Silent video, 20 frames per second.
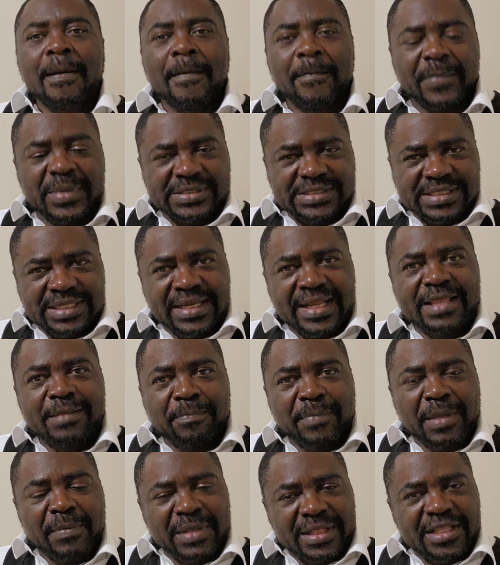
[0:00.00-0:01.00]
Parce que là, il
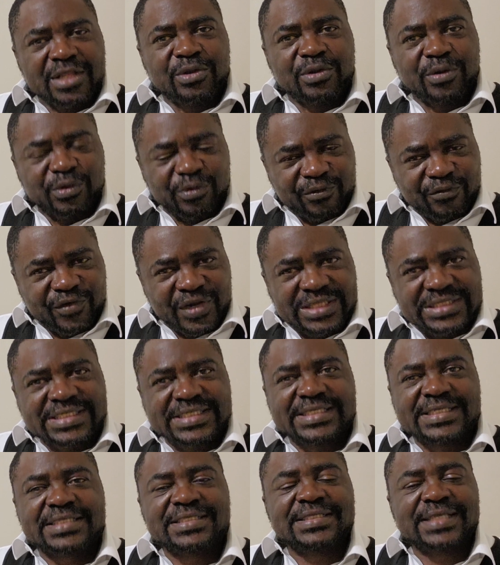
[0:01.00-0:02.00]
permettait donc de
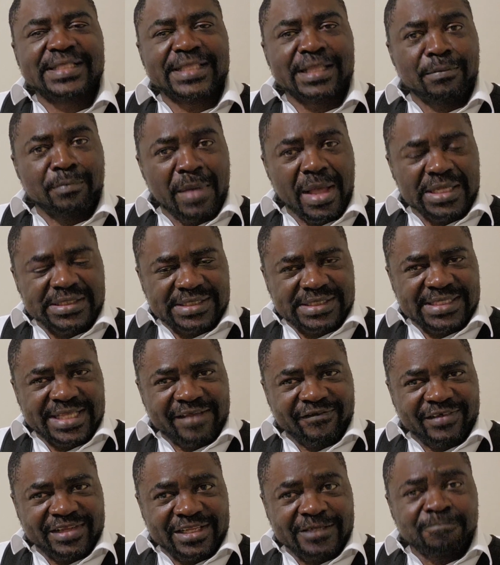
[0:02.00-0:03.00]
franchir certaines marges qui
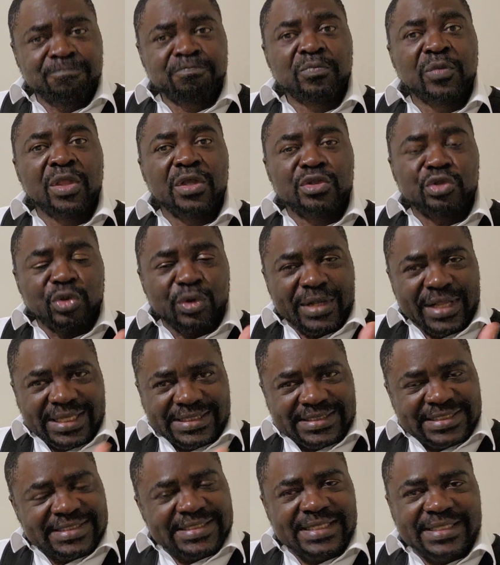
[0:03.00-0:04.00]
avaient, de
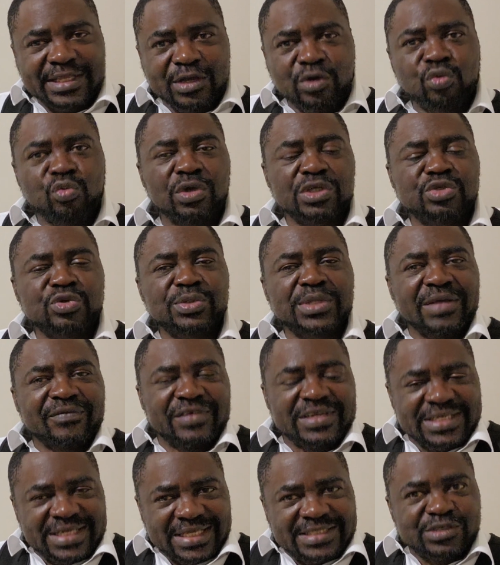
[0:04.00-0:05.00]
casser certains cloisons qui
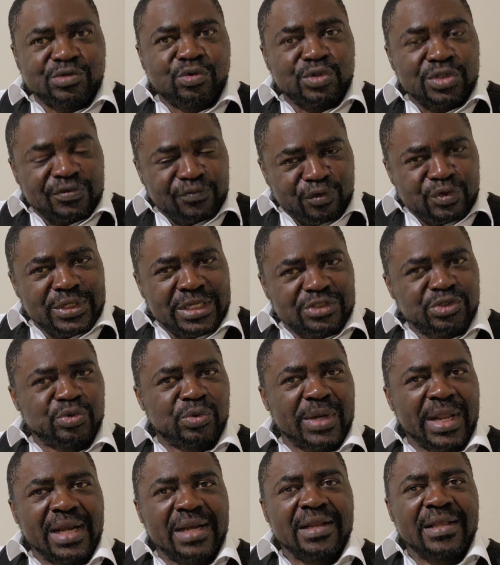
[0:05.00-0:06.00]
avaient cassé au niveau
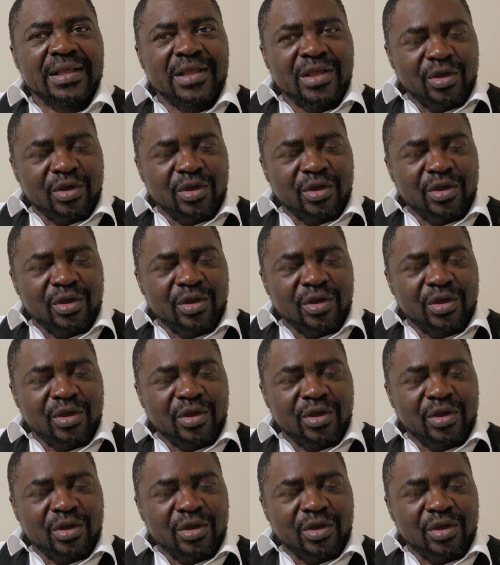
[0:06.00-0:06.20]
national.